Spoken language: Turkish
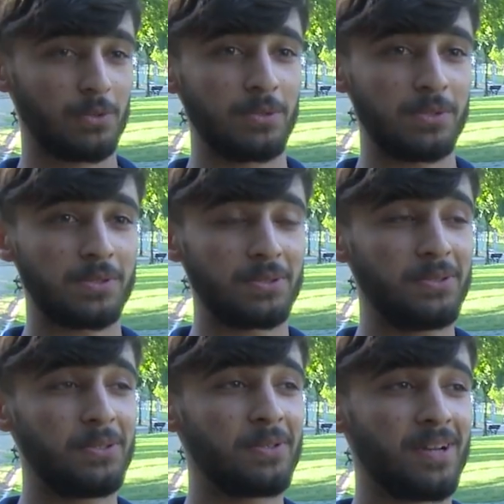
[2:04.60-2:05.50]

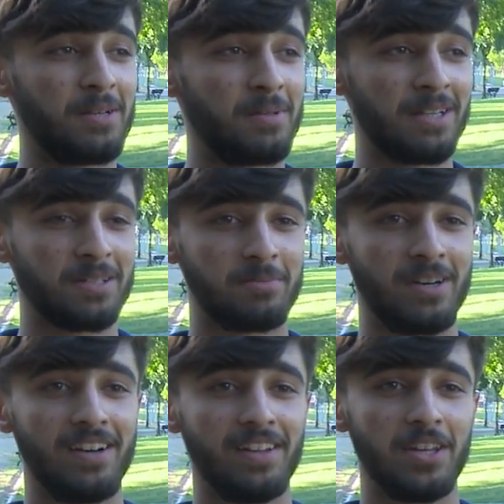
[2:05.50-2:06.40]
Kusura
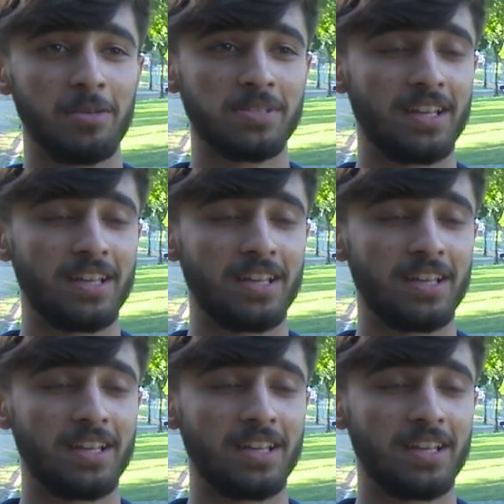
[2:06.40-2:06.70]
bakma nam